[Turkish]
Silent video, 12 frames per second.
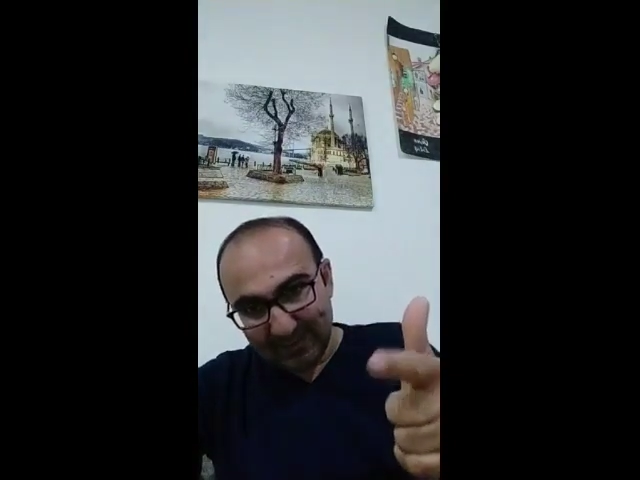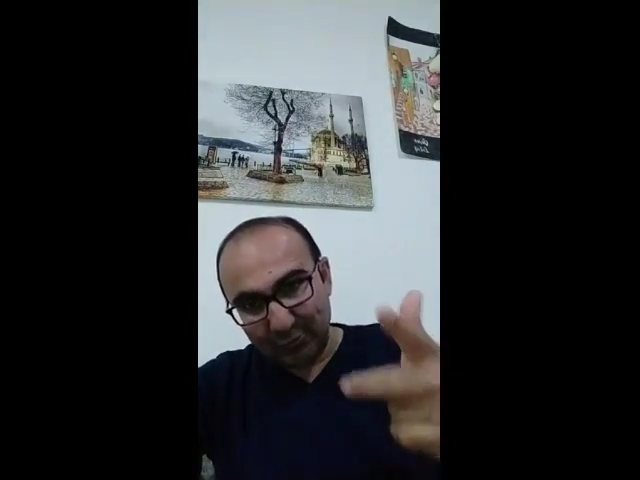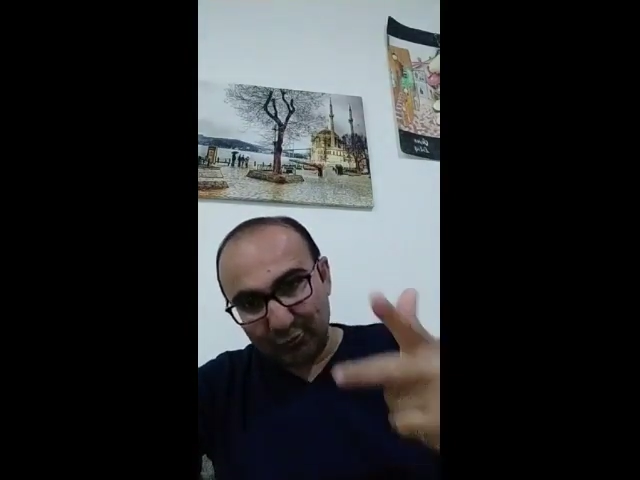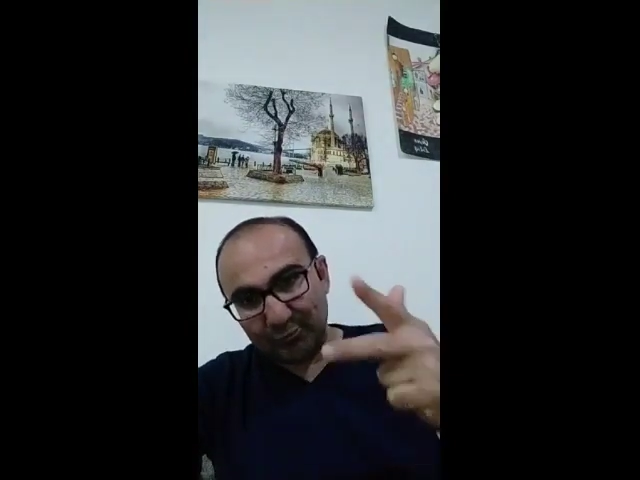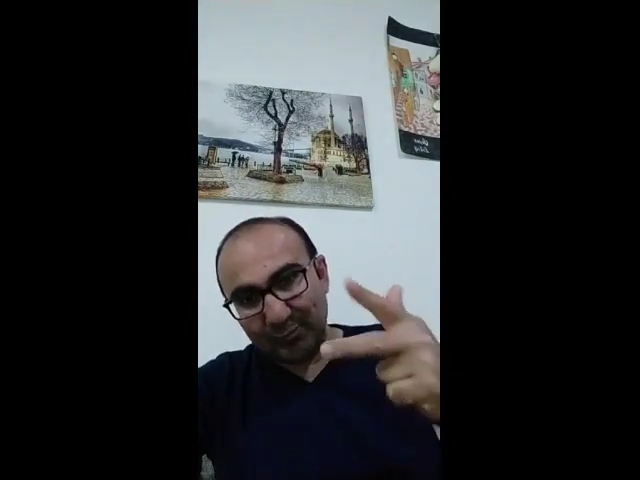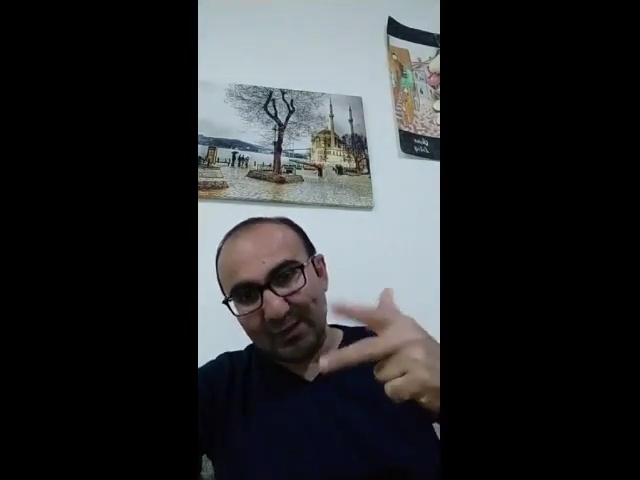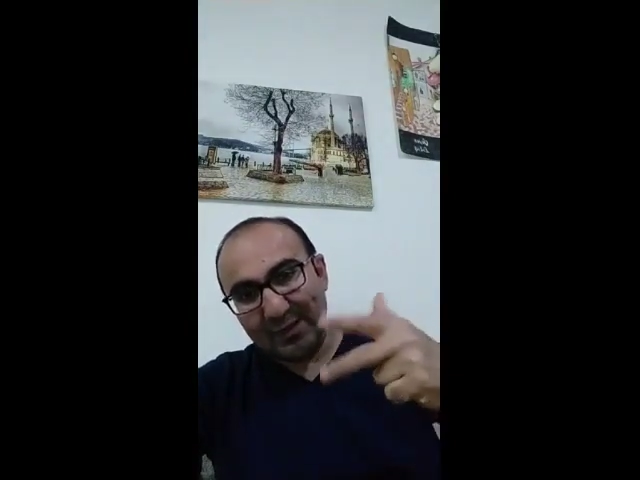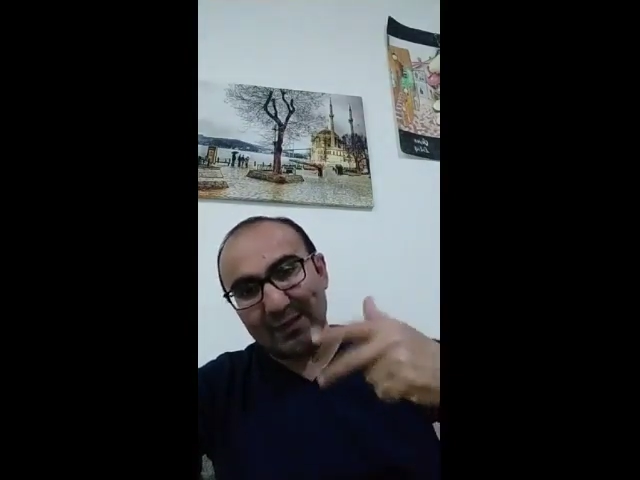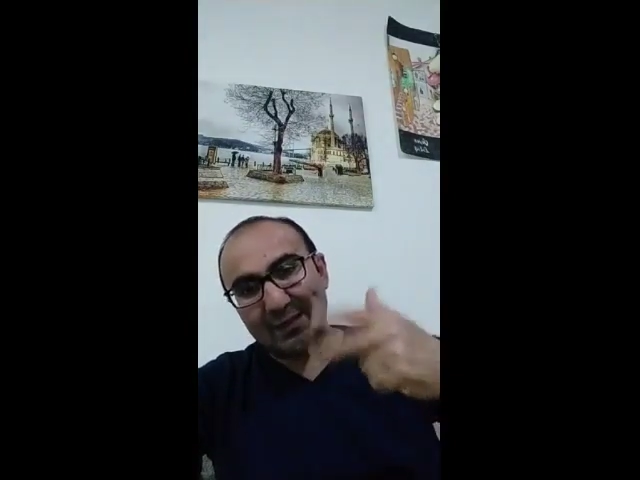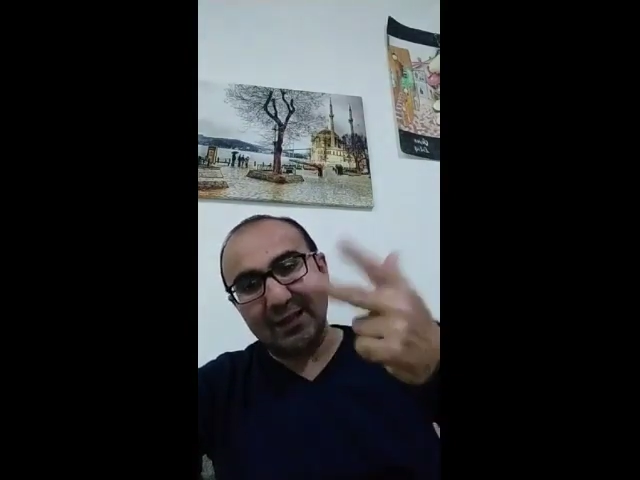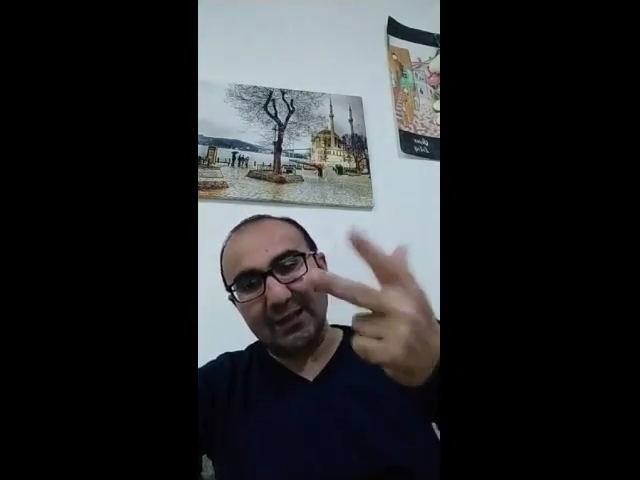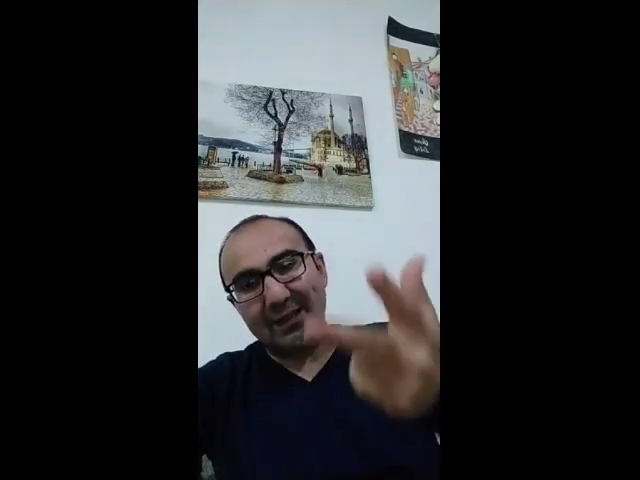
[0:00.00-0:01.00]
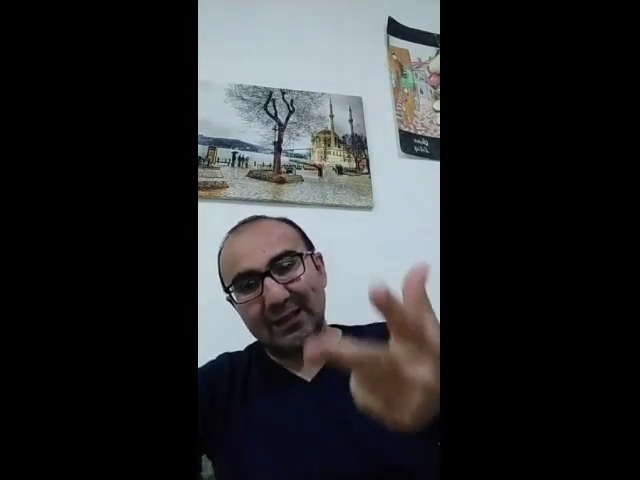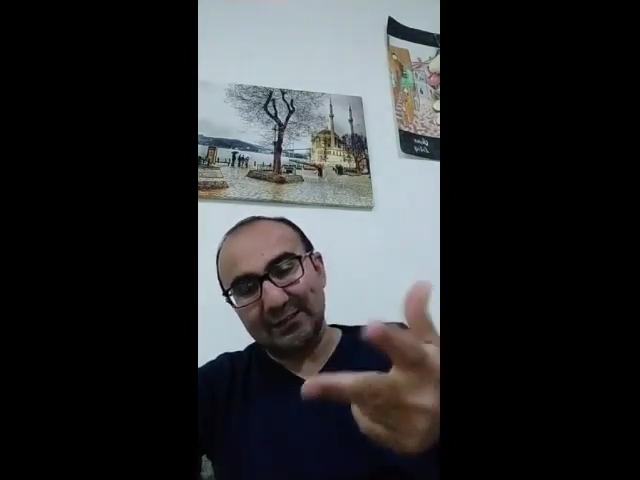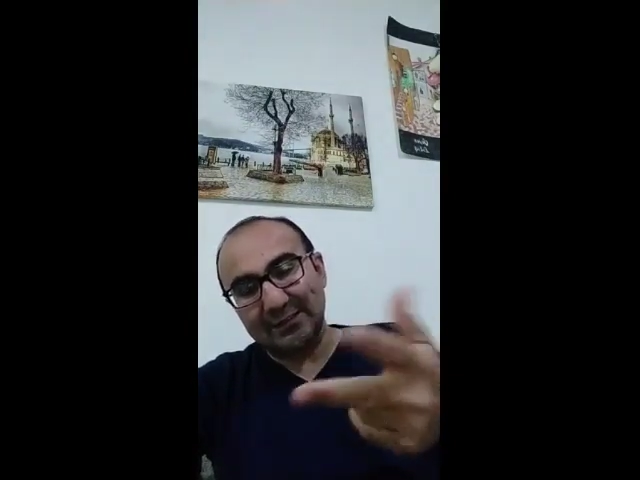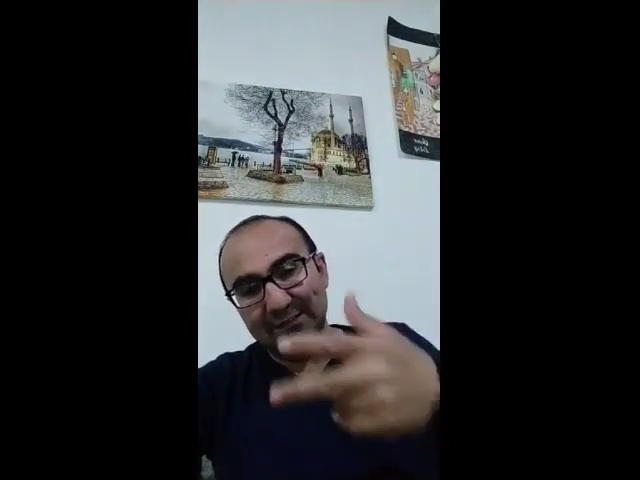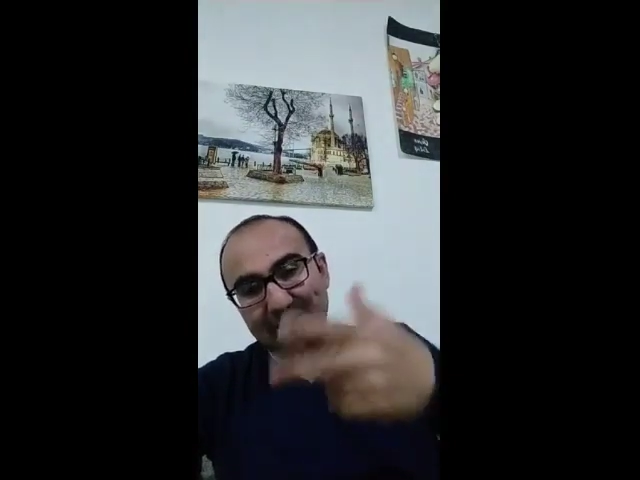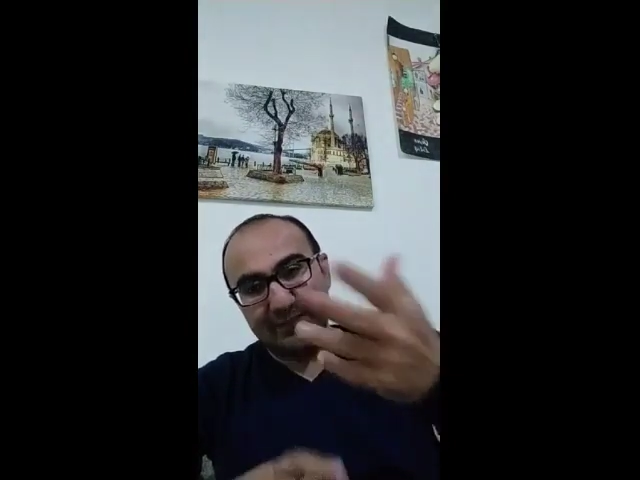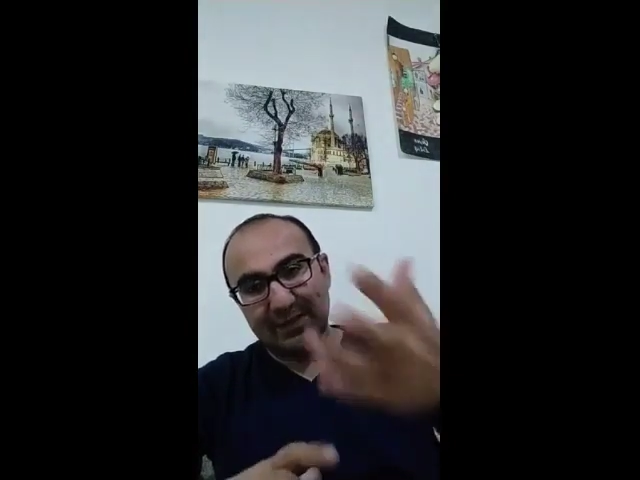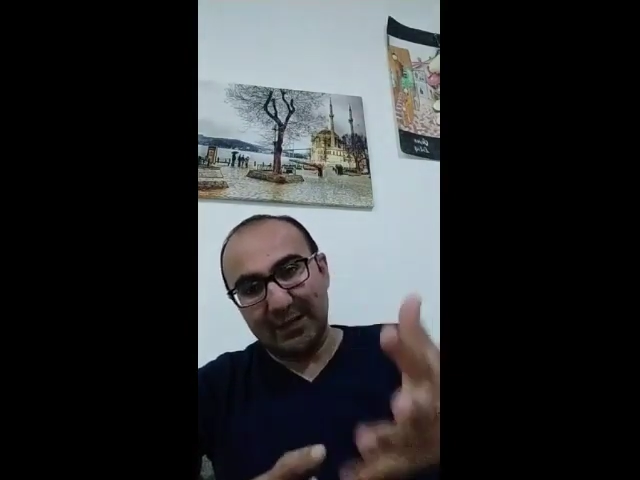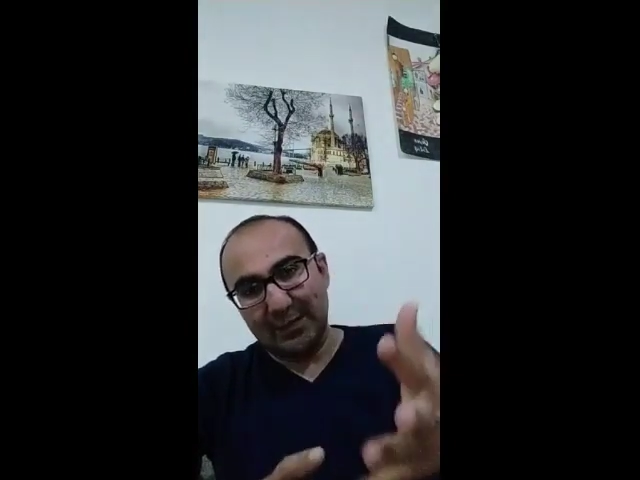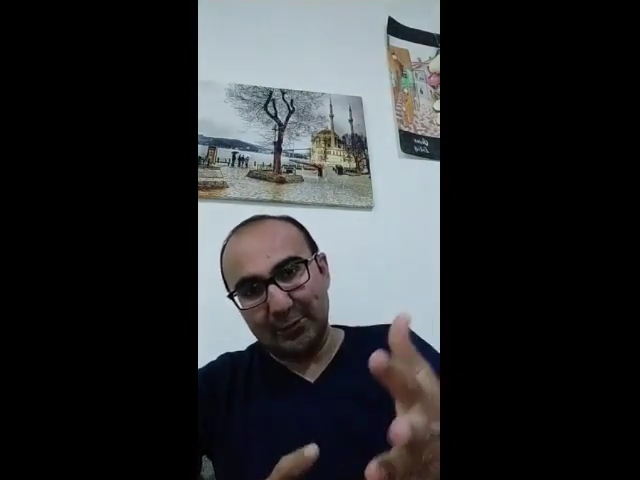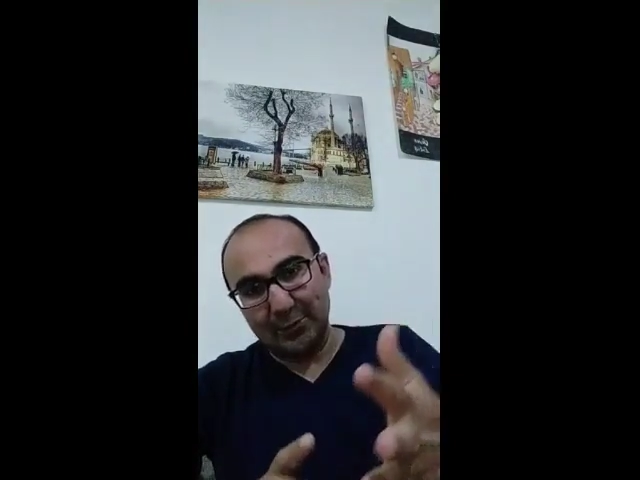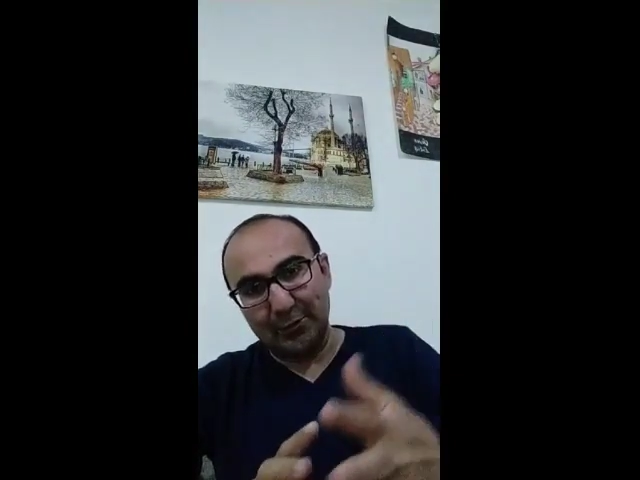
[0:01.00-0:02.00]
Osmanlı Lala adı
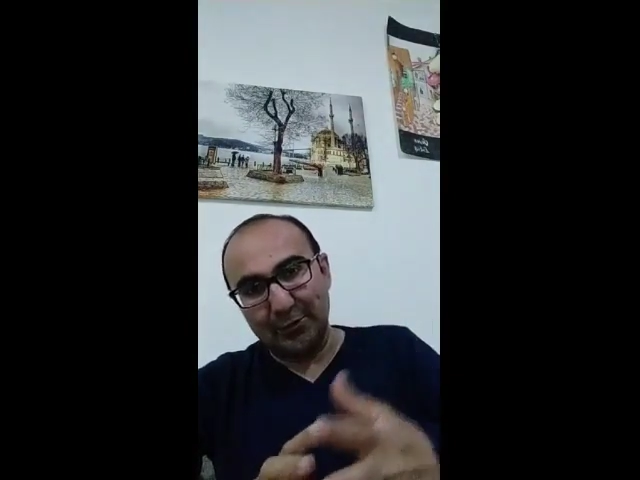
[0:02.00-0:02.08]
veriliyor